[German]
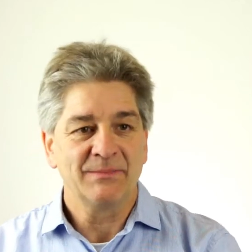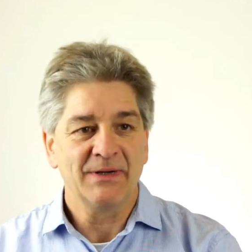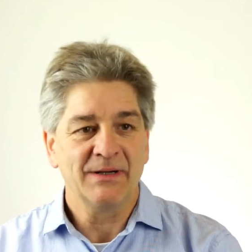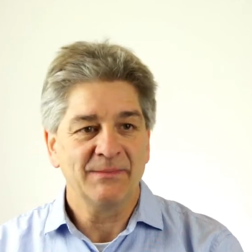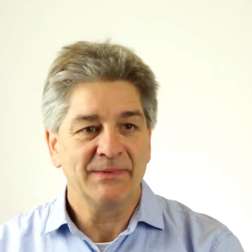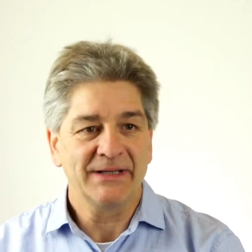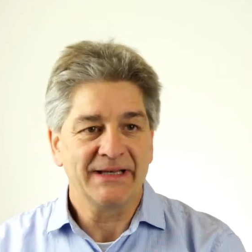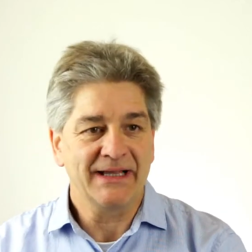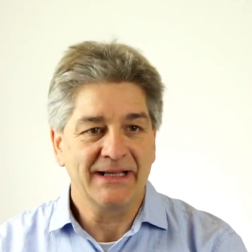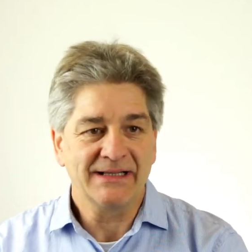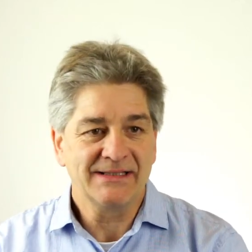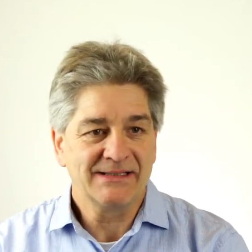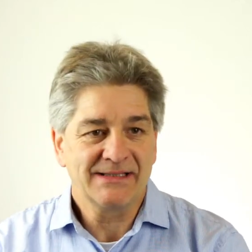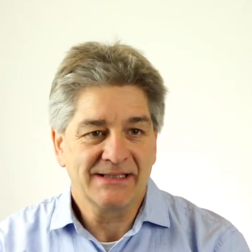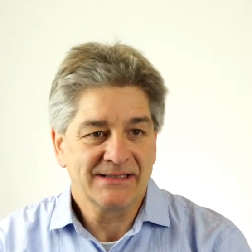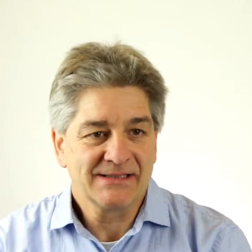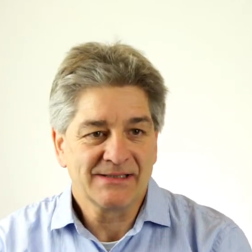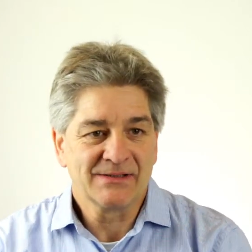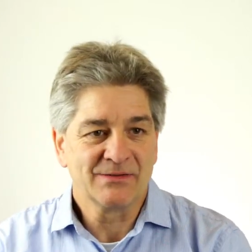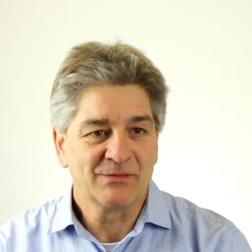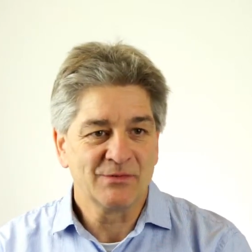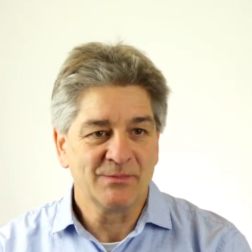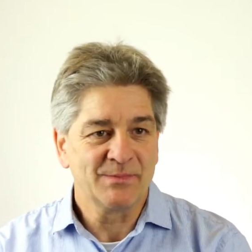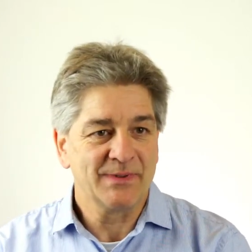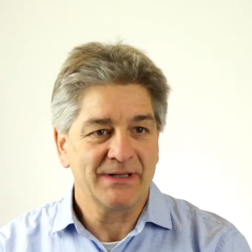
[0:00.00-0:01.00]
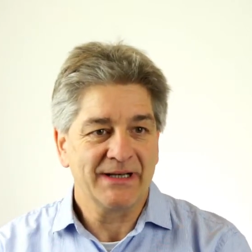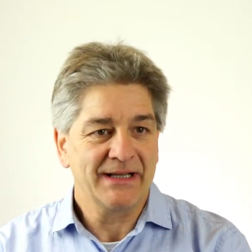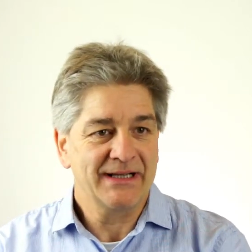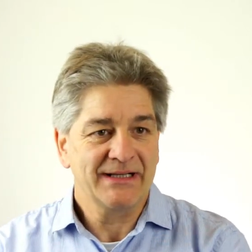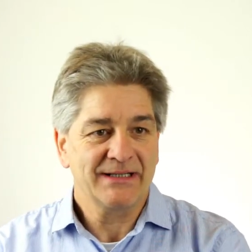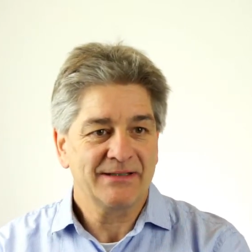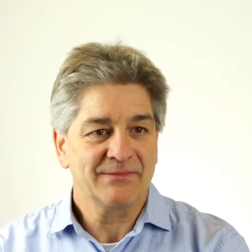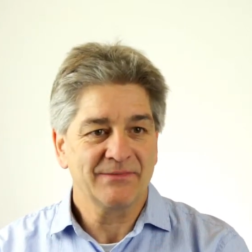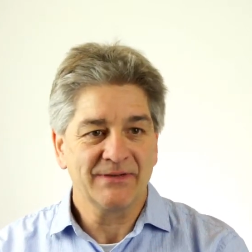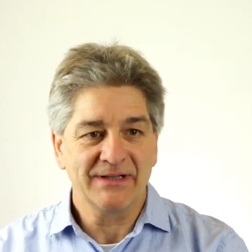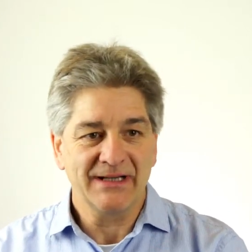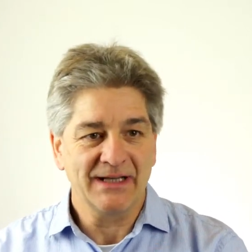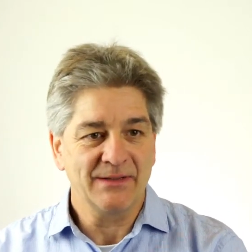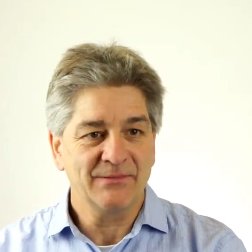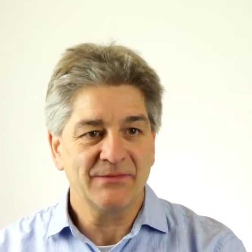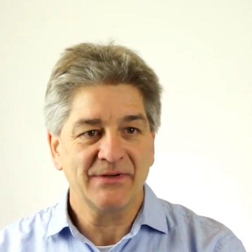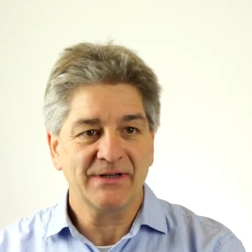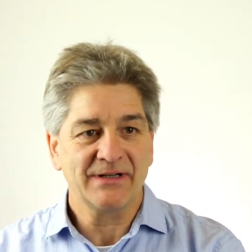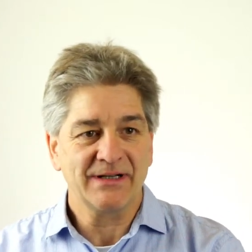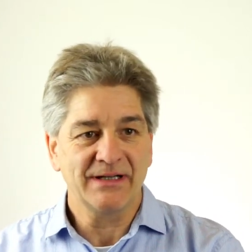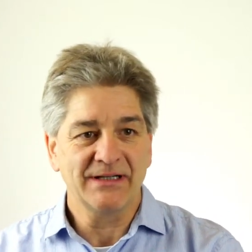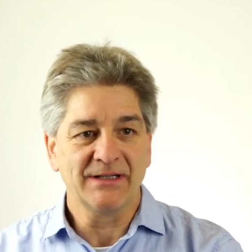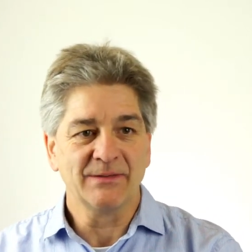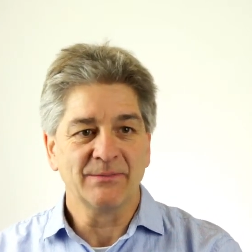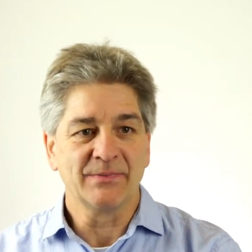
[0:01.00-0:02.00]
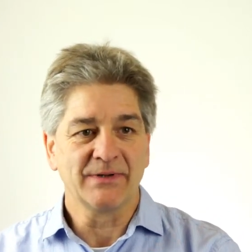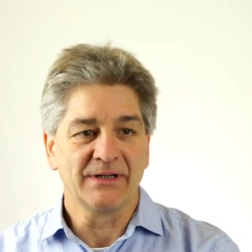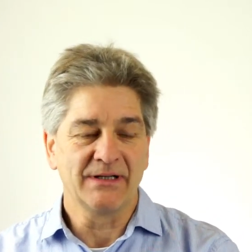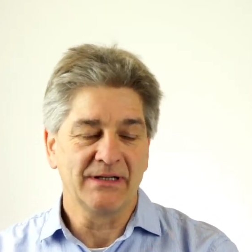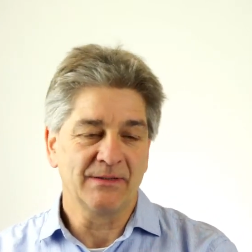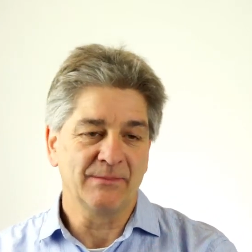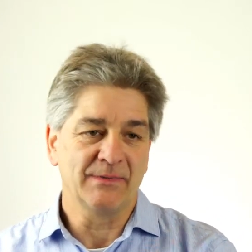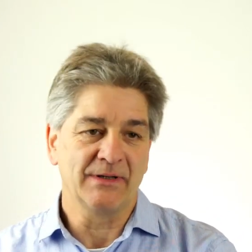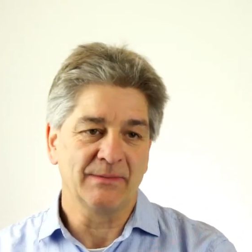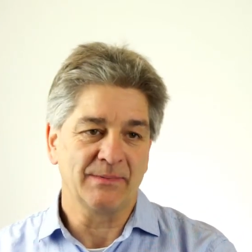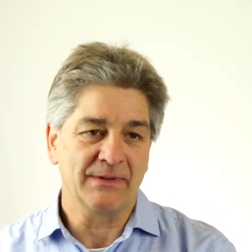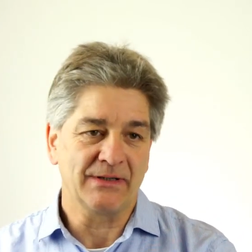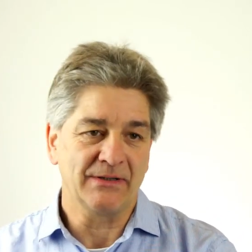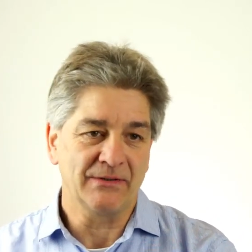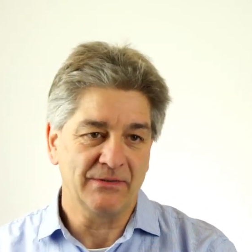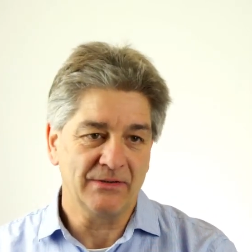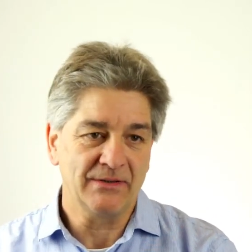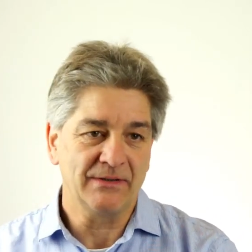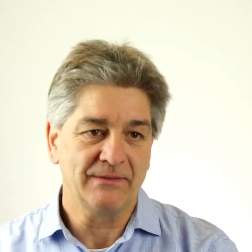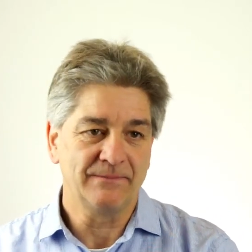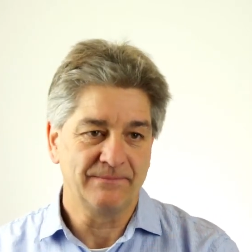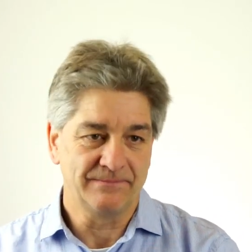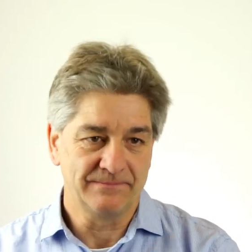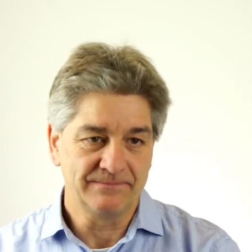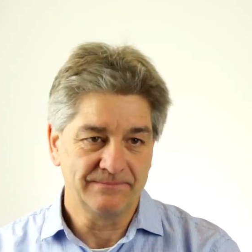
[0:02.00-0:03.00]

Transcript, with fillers: meinen Einsätzen super leicht, weil er einfach keine Brille mehr braucht.